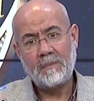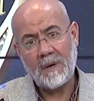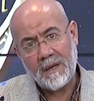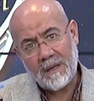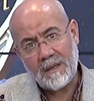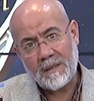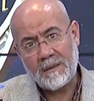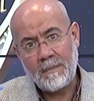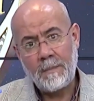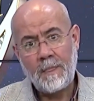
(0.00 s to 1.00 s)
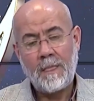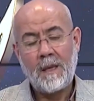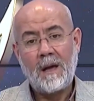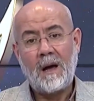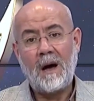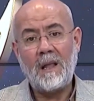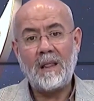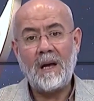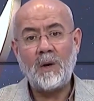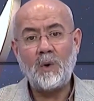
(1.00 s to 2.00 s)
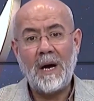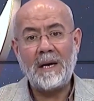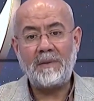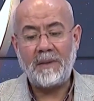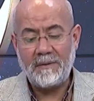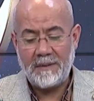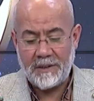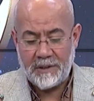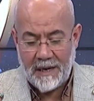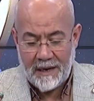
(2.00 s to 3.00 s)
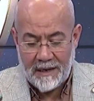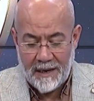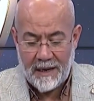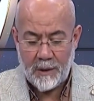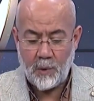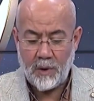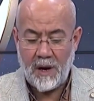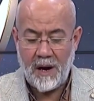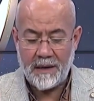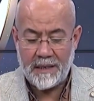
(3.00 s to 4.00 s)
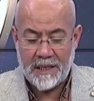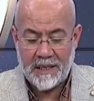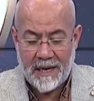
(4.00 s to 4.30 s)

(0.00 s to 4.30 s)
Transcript: Bakınız Allahu Azze ve Celle Kur'an-ı